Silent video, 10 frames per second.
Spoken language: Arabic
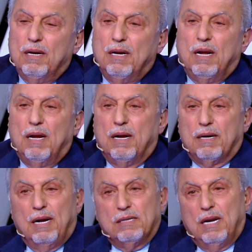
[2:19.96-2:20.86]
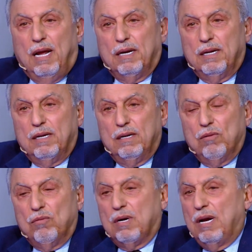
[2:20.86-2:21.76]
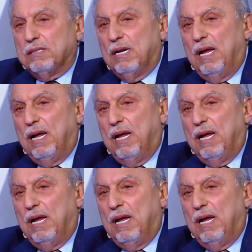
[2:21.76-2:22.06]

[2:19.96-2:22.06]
إلى الرئيس الحريري والرئيس